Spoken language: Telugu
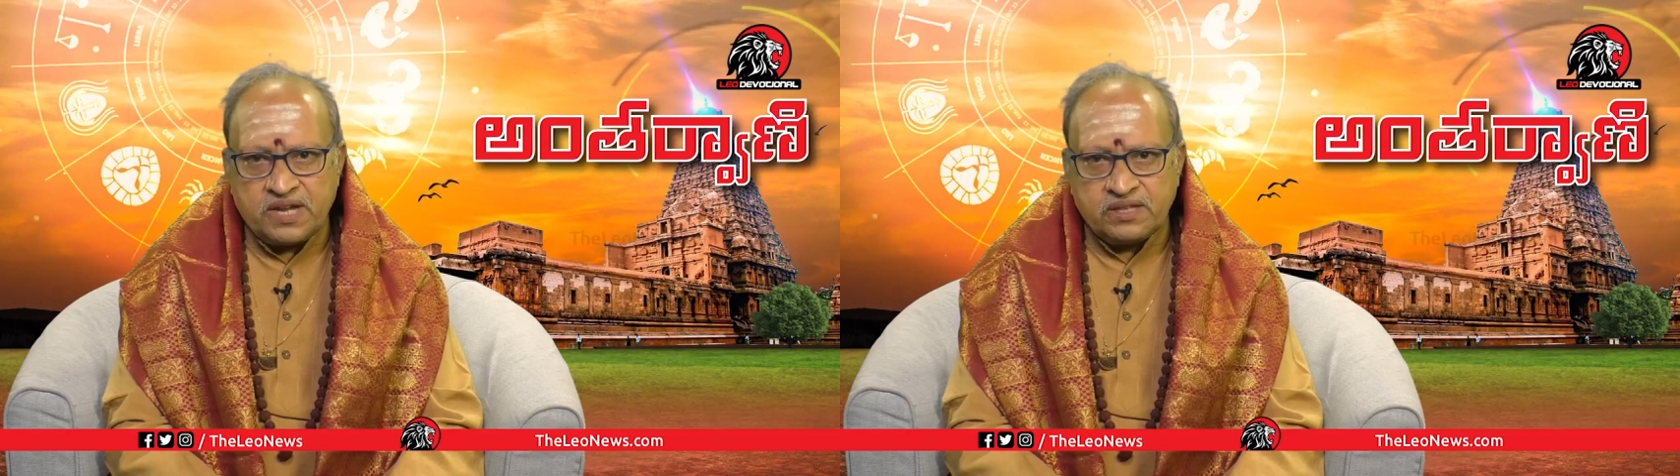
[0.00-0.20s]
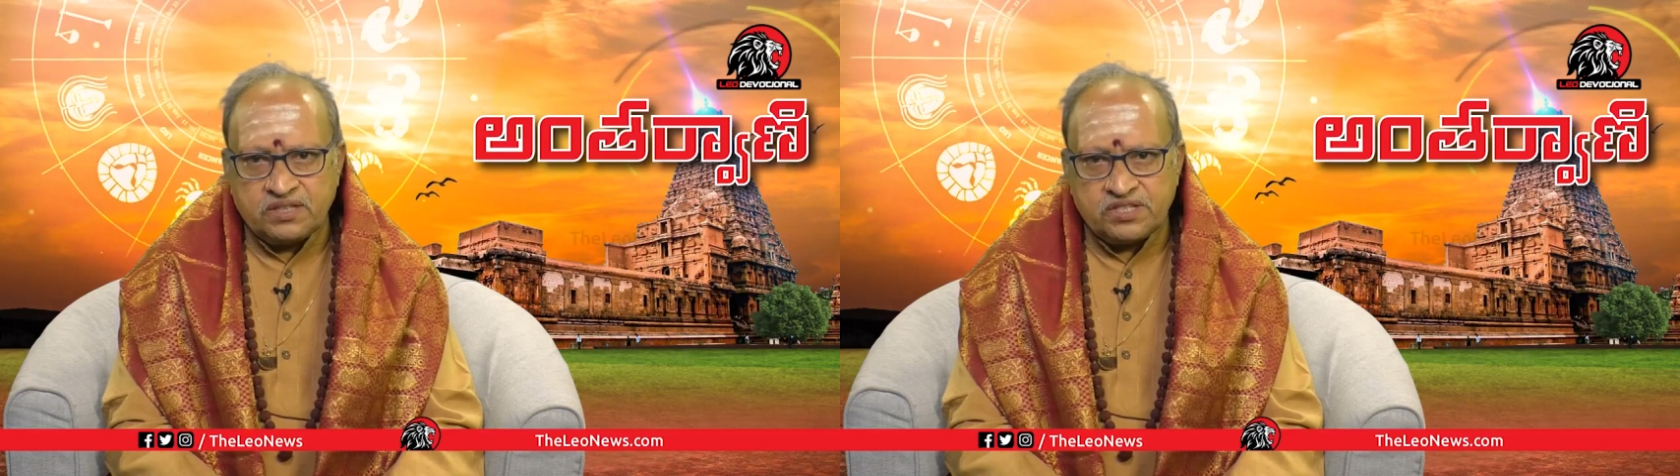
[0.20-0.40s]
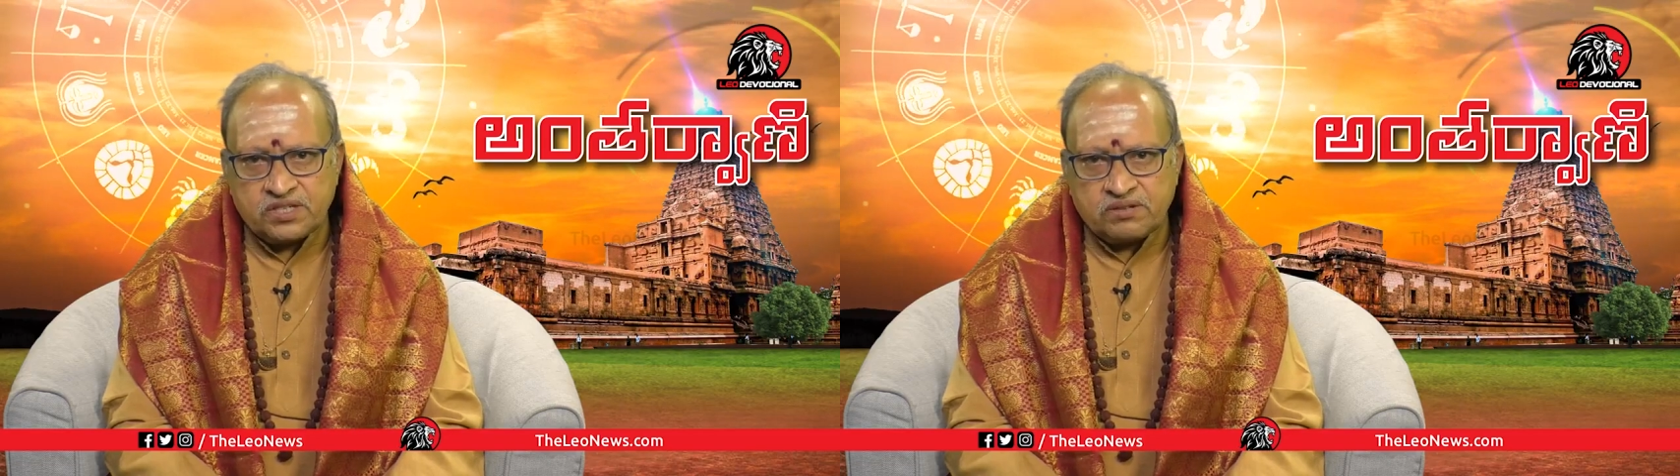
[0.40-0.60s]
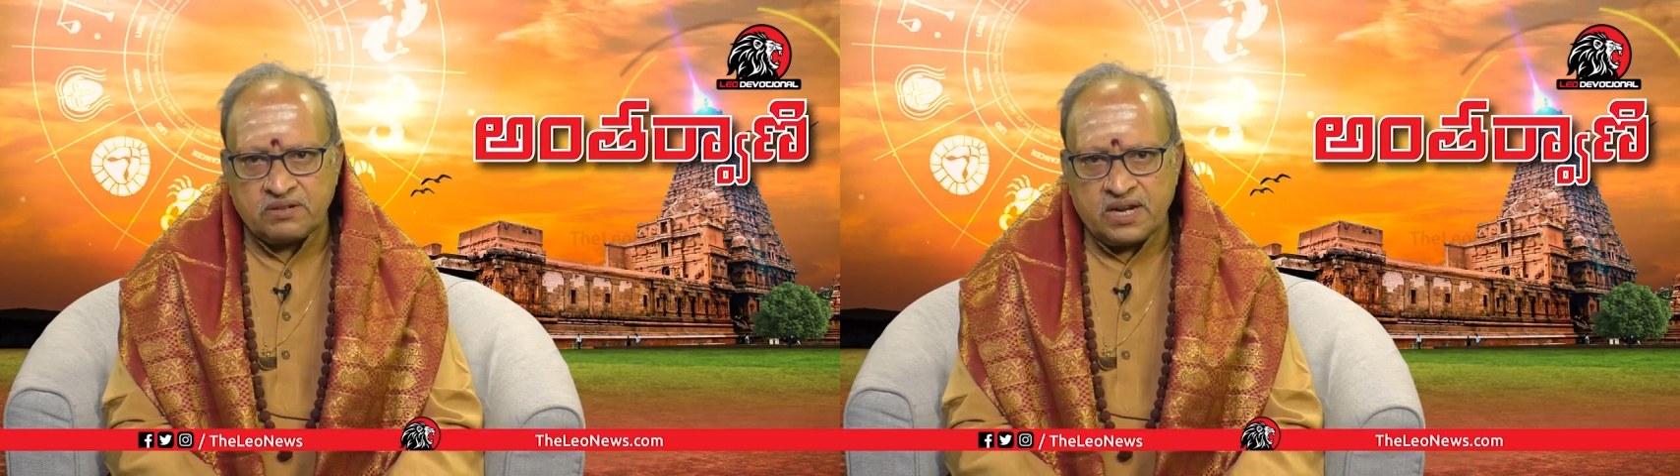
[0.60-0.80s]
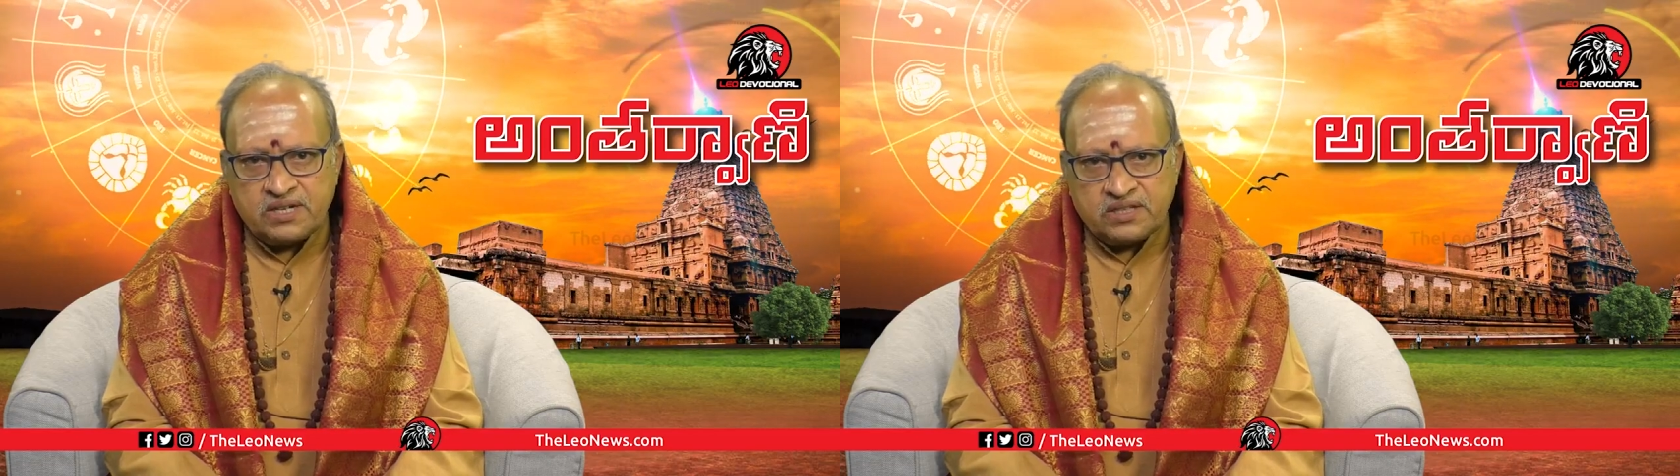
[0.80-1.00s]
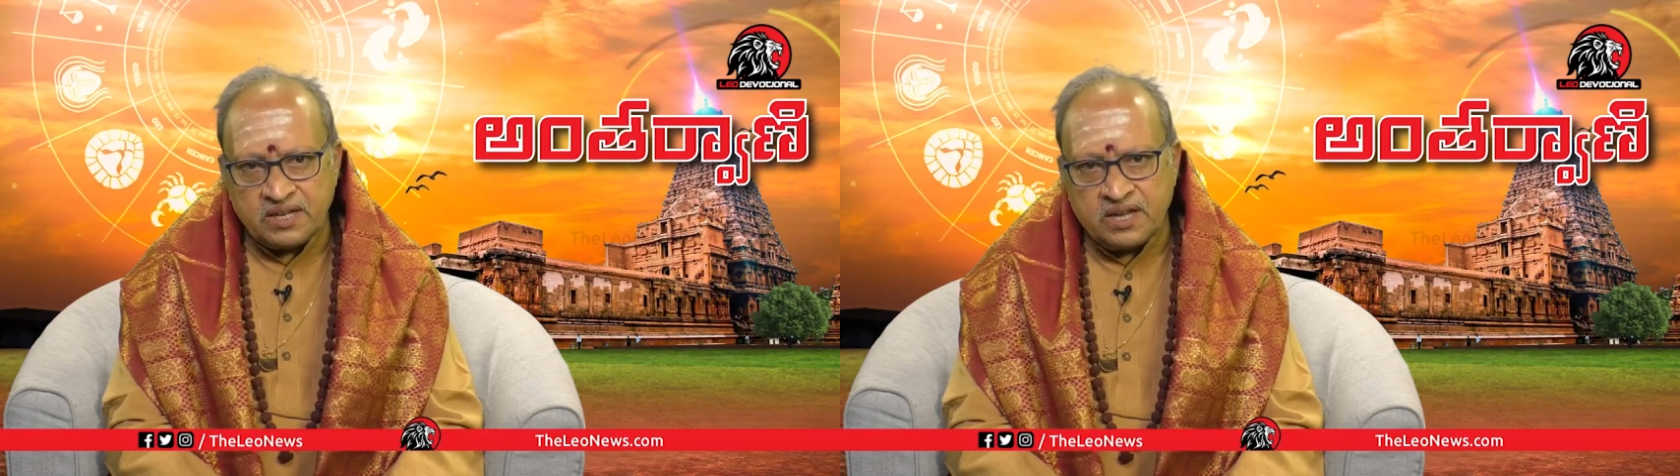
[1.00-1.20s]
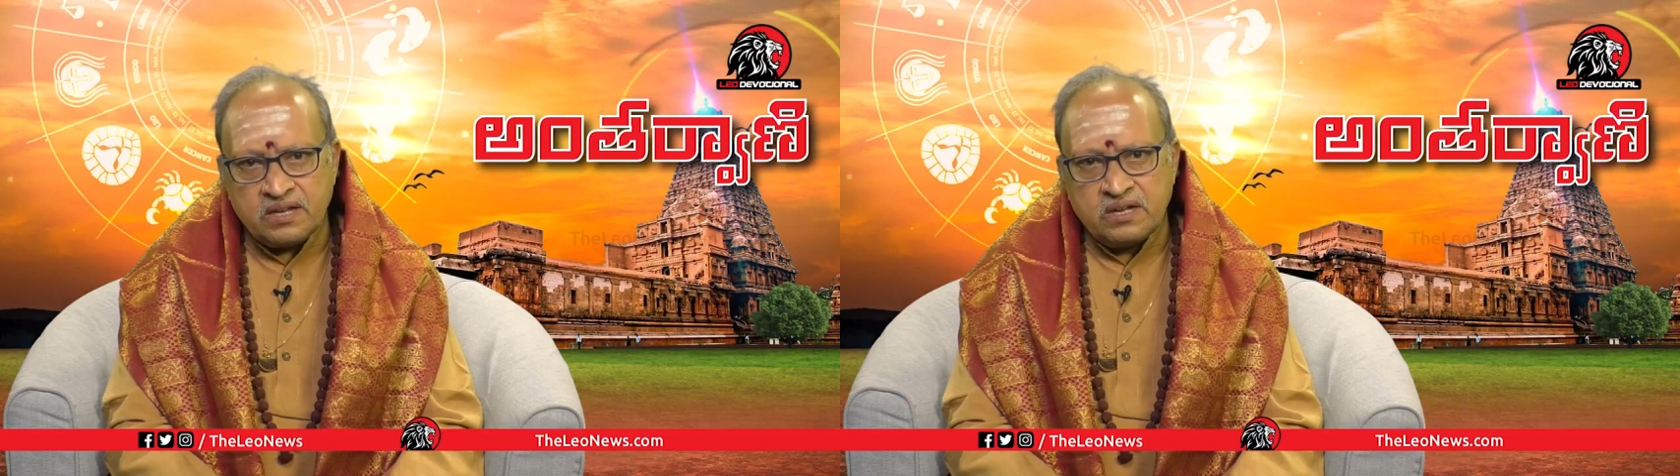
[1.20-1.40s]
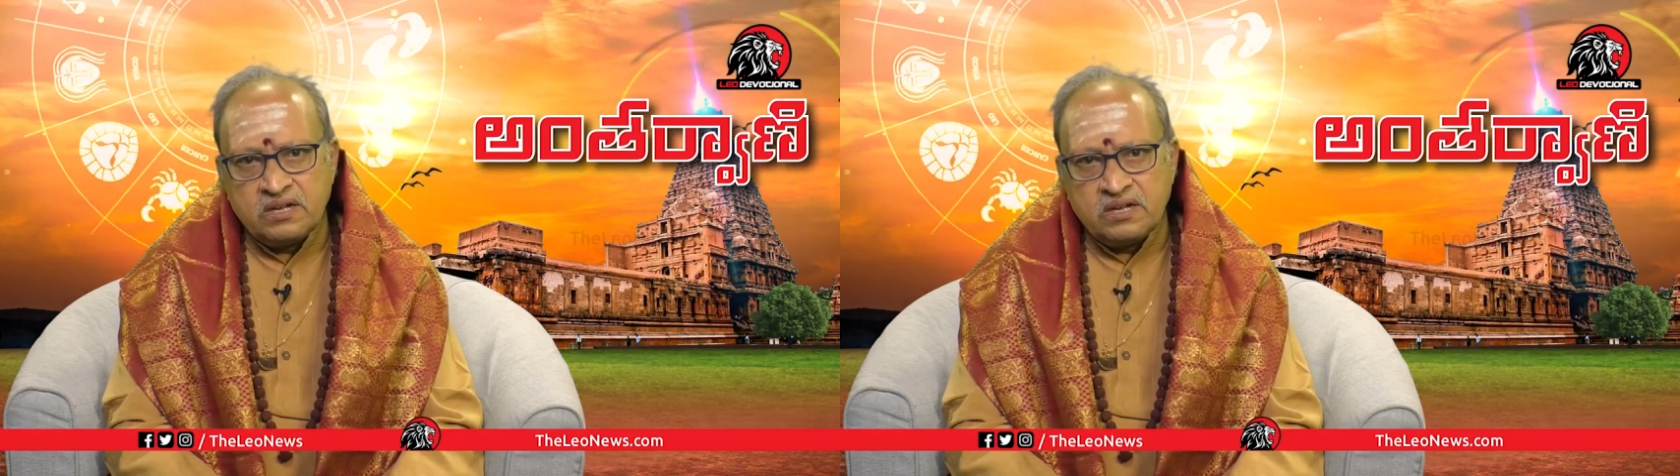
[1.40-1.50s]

ప్రయత్నించటం లాంటిదే